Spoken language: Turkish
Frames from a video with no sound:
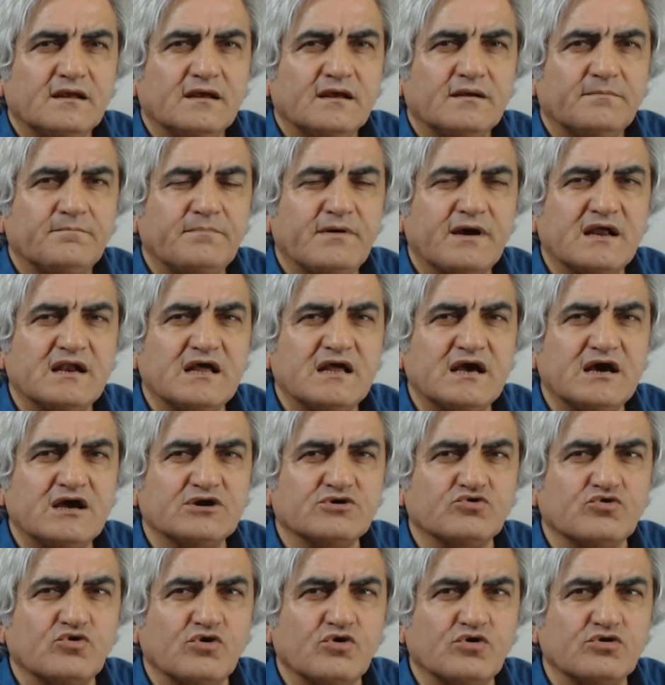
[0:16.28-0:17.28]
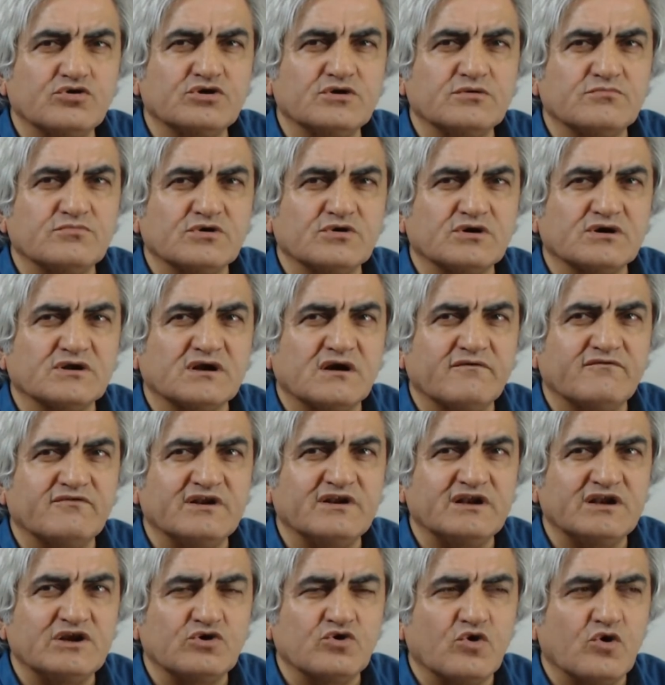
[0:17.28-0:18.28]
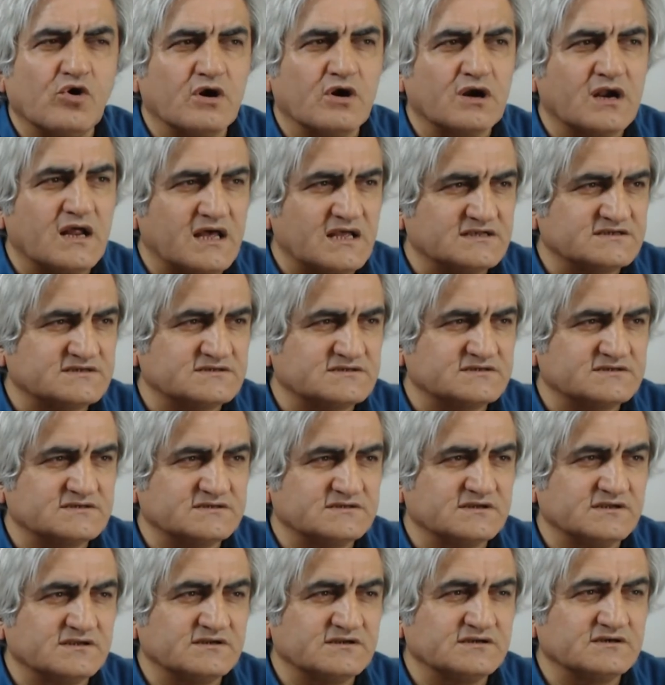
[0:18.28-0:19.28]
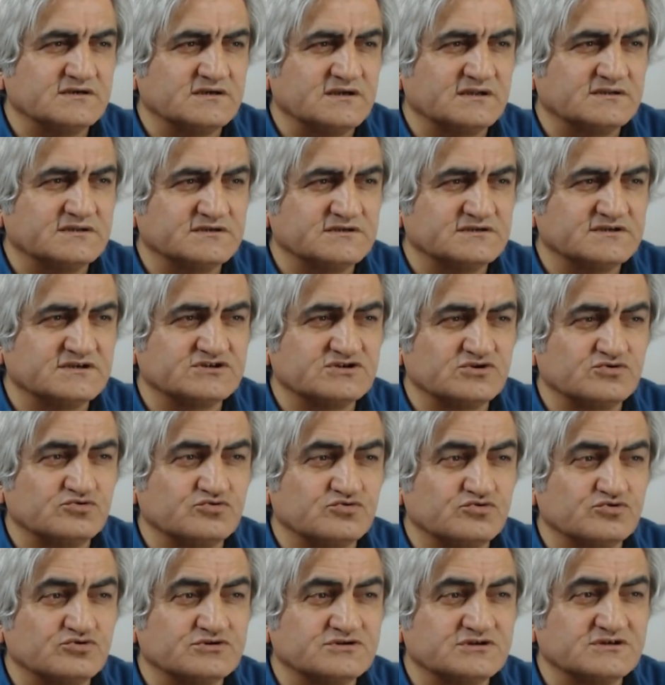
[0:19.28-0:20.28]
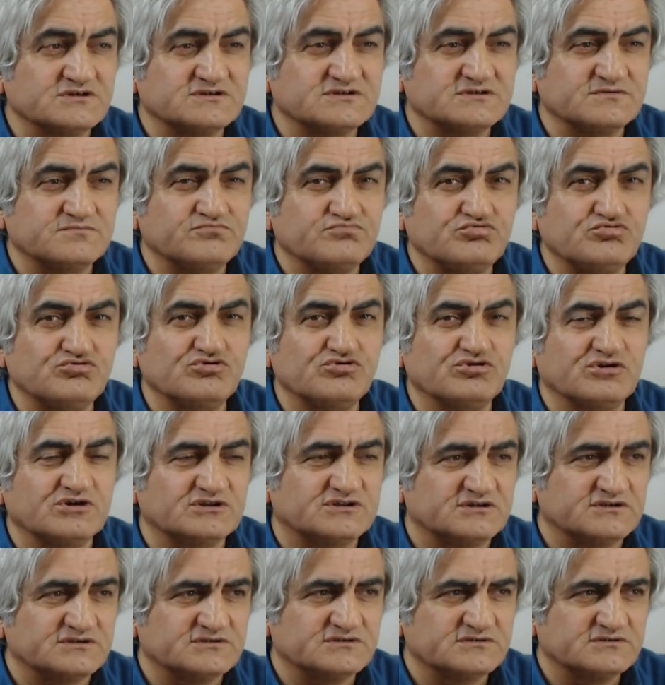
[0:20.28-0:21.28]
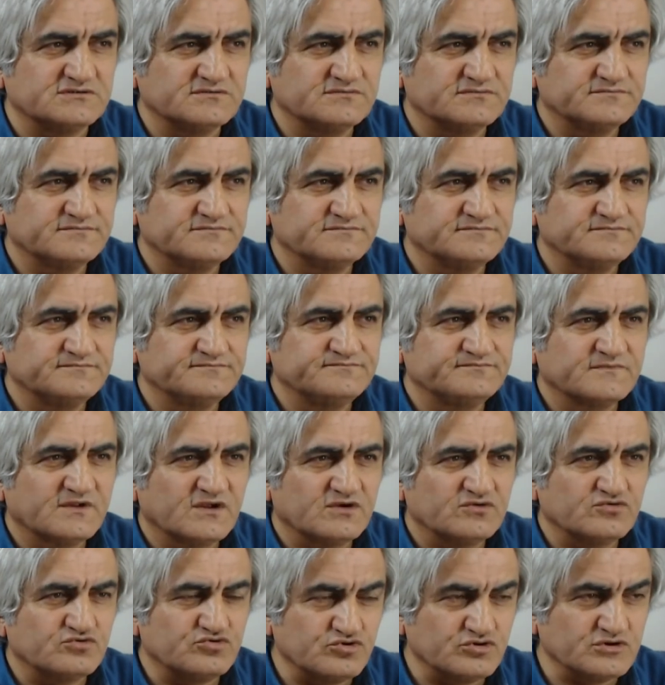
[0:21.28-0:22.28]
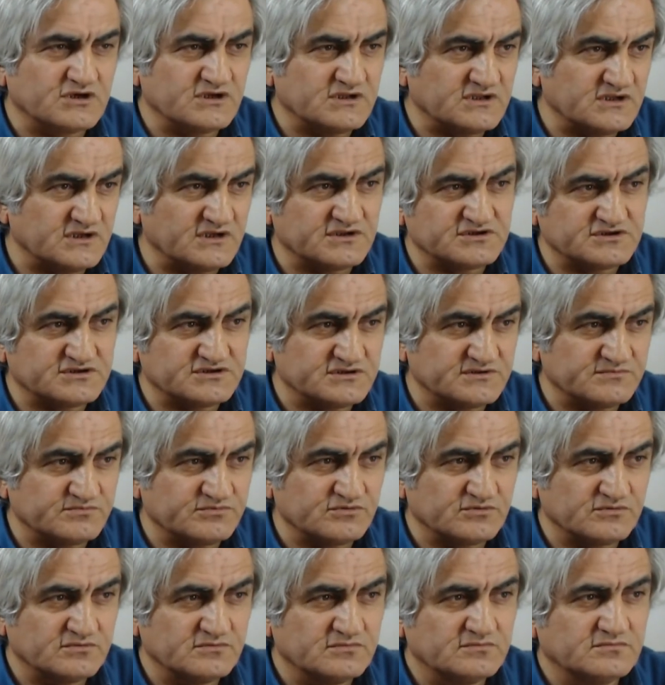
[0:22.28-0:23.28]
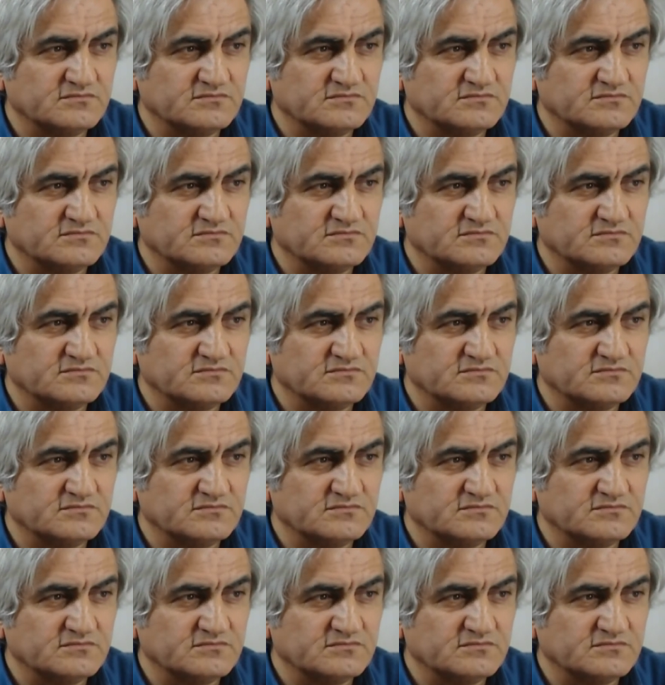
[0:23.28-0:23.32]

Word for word: Pelargonium gravilioles denir. Latincesi, Türkçesi büyük ıtır. Türkiye'de yetişir bu.